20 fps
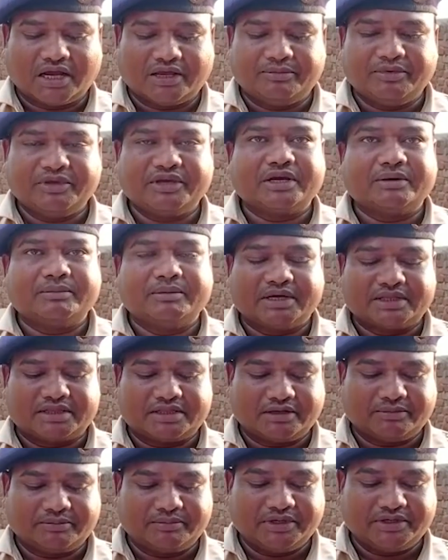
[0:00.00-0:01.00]
आईबी का
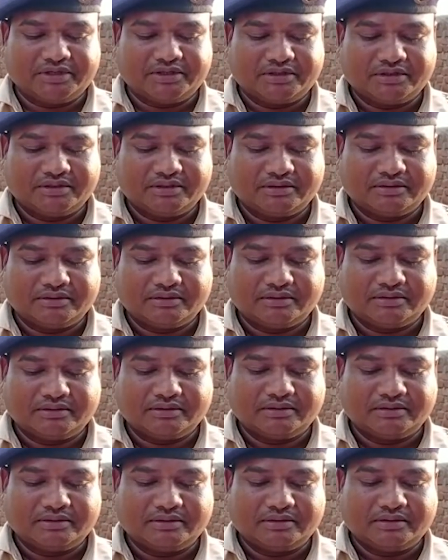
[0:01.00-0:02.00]
बहत्तर पीस
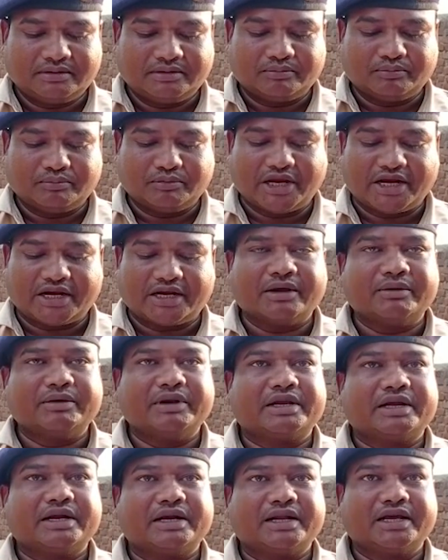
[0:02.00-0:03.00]

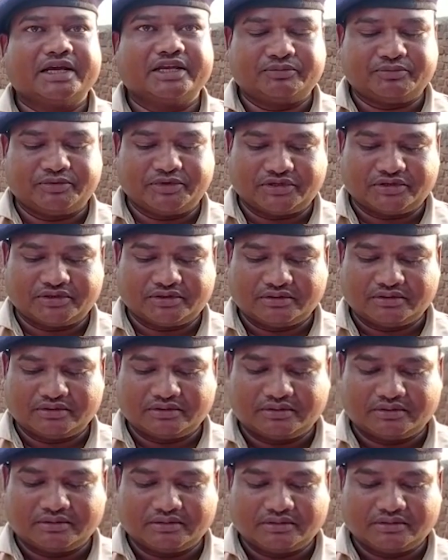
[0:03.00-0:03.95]
मैकडेवल का अट्ठाईस पीस